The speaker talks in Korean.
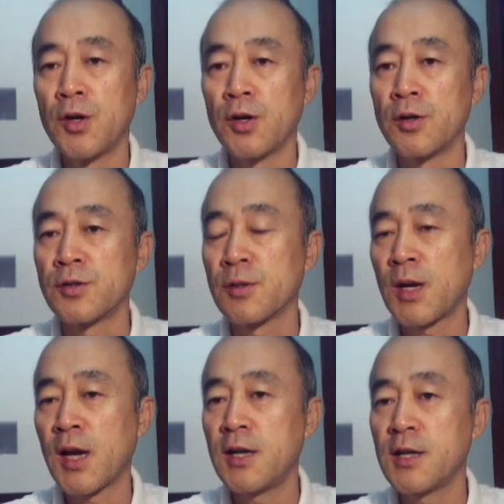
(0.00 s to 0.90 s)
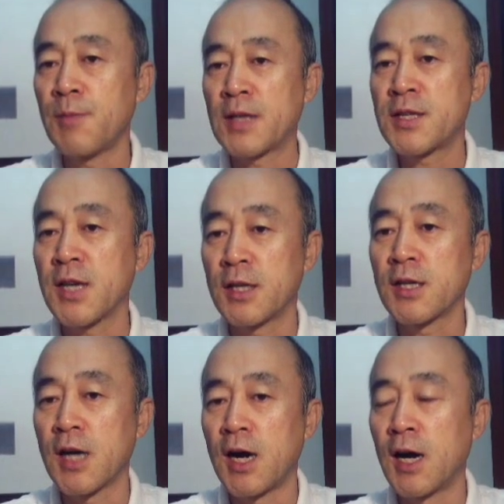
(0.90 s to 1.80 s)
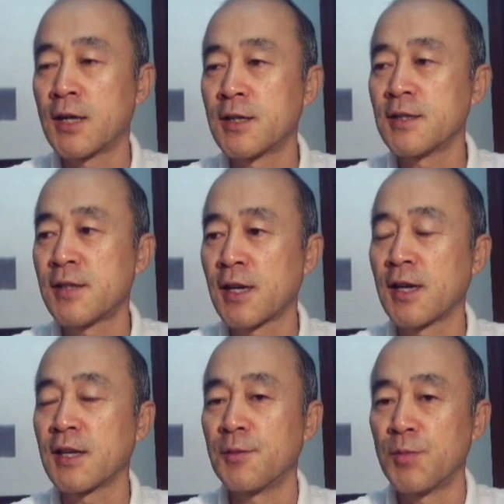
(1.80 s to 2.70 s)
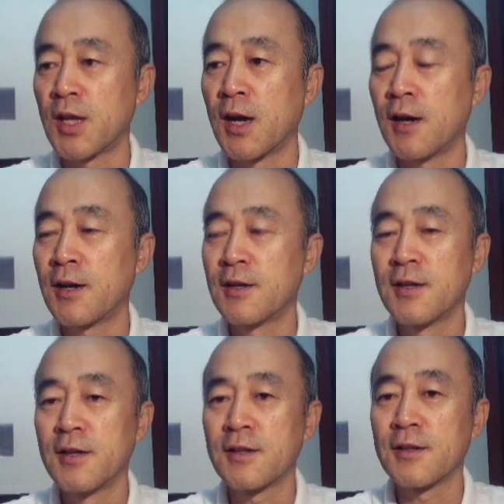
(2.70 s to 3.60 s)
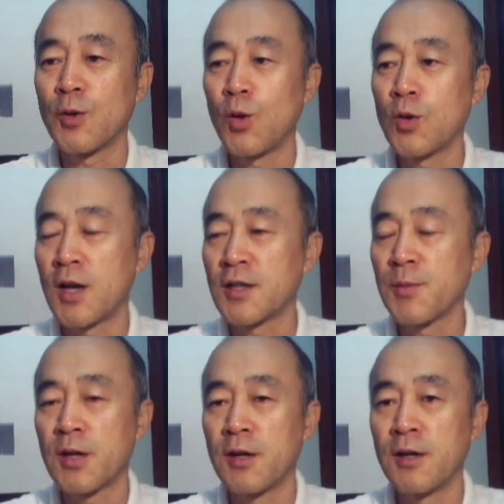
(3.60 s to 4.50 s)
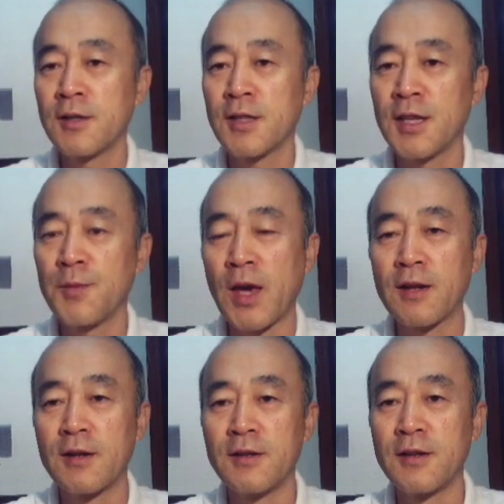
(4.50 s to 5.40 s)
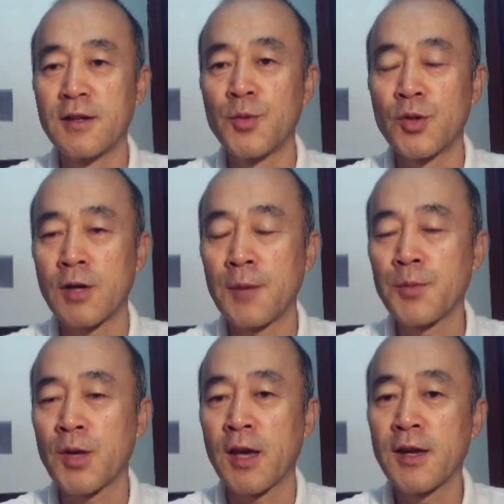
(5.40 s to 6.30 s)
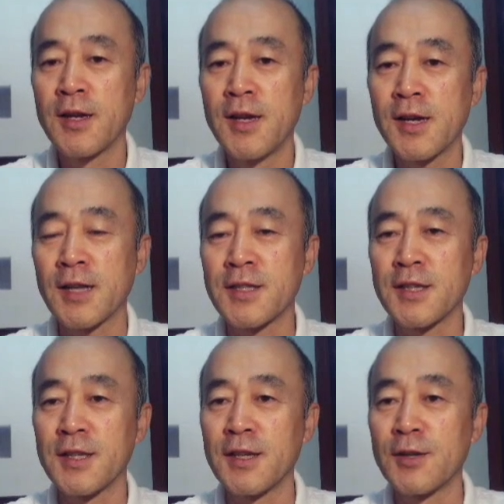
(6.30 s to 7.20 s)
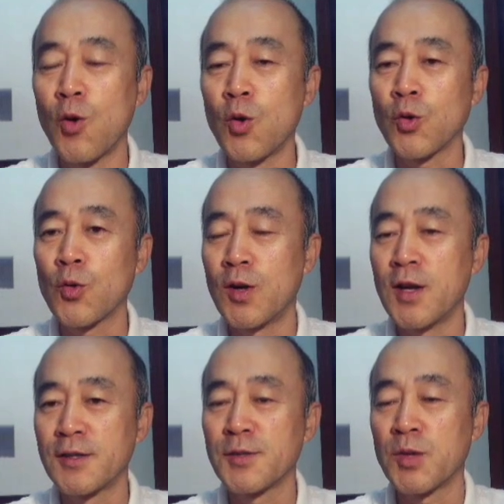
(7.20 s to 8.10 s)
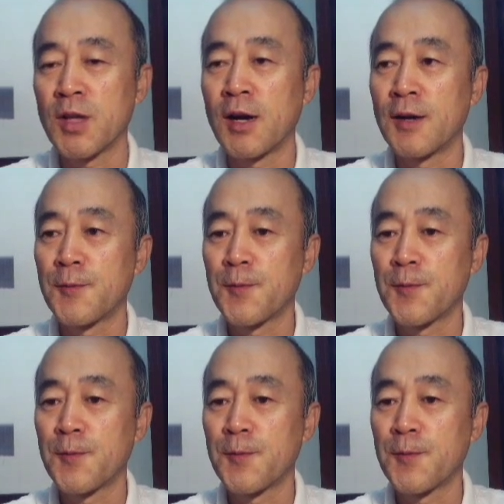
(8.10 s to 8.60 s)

어, 정말 할 일이 많지 않을까 그런 생각이 듭니다. 그래서 오늘 아침에는 이 메일을 여러분들과 함께 같이 공유를 했습니다.